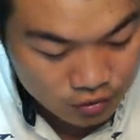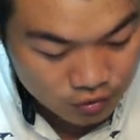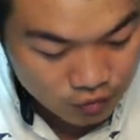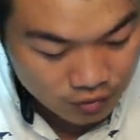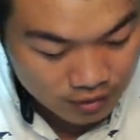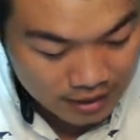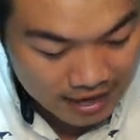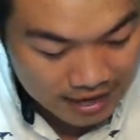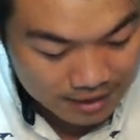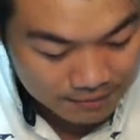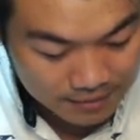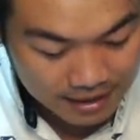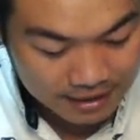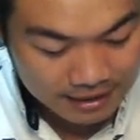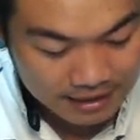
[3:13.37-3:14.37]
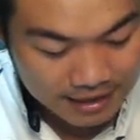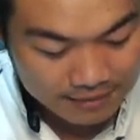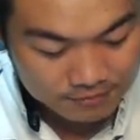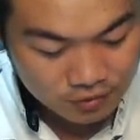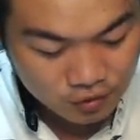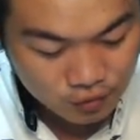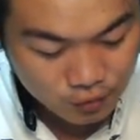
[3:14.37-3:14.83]
0.5 เมตรครับ
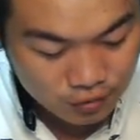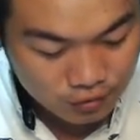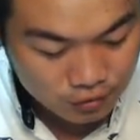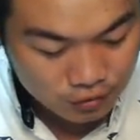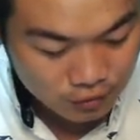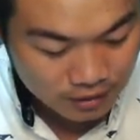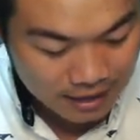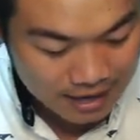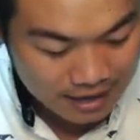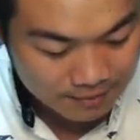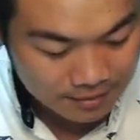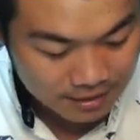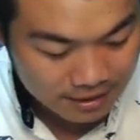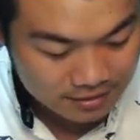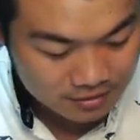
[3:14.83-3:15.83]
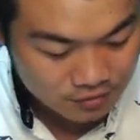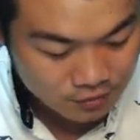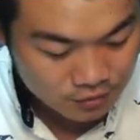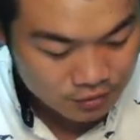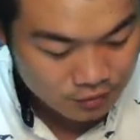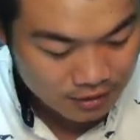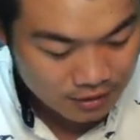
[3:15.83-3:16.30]
0.5 เมตร
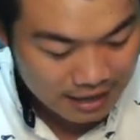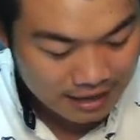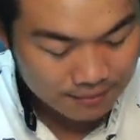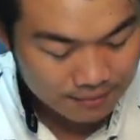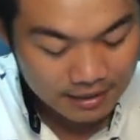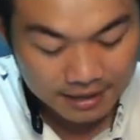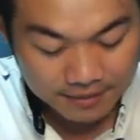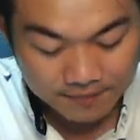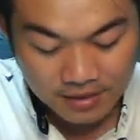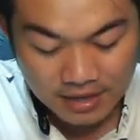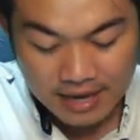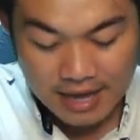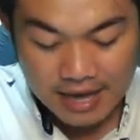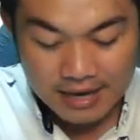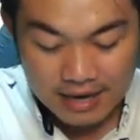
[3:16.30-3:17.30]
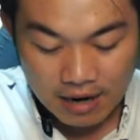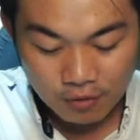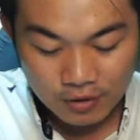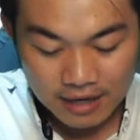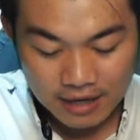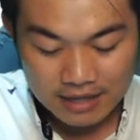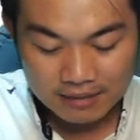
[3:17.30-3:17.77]
0.5 เมตร เท่า
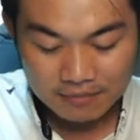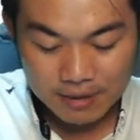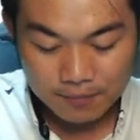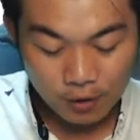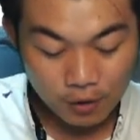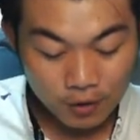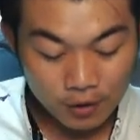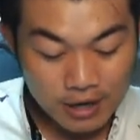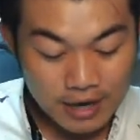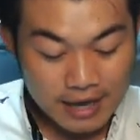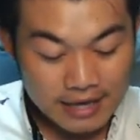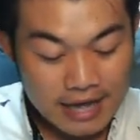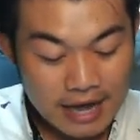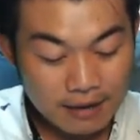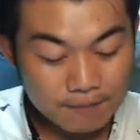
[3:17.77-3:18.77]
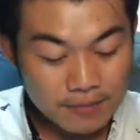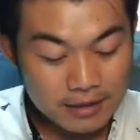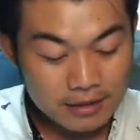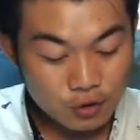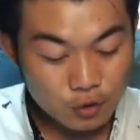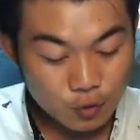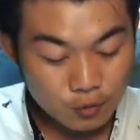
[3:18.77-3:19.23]
นั้นยังไม่พอยังเป็น
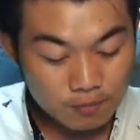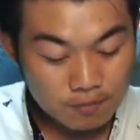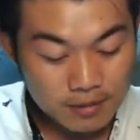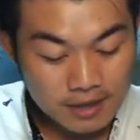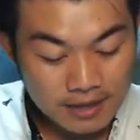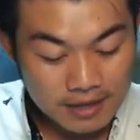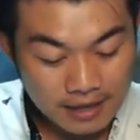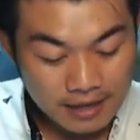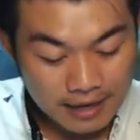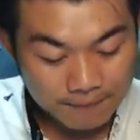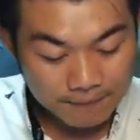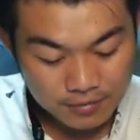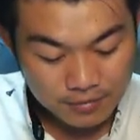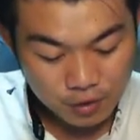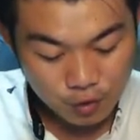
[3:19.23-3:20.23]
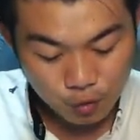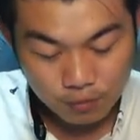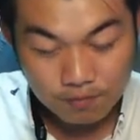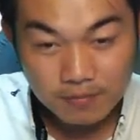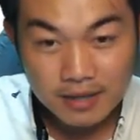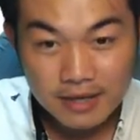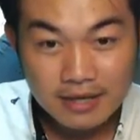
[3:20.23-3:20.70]
จุด B ครับ จุด
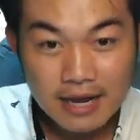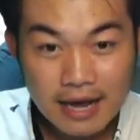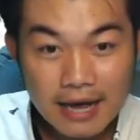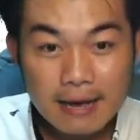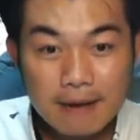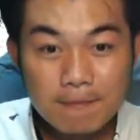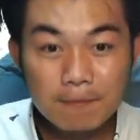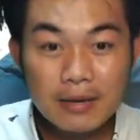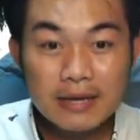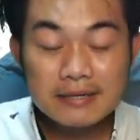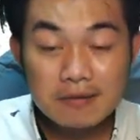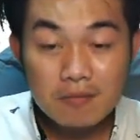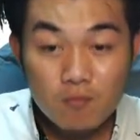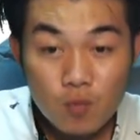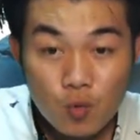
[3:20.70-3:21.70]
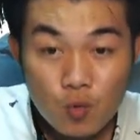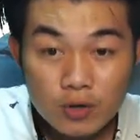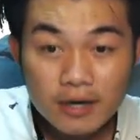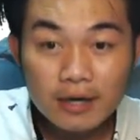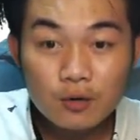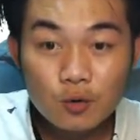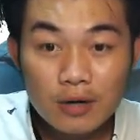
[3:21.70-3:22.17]
B เนี่ยเป็นสมูท
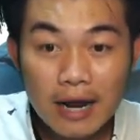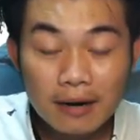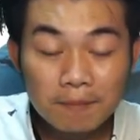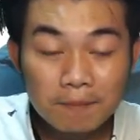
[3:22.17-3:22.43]
นะทุกท่าน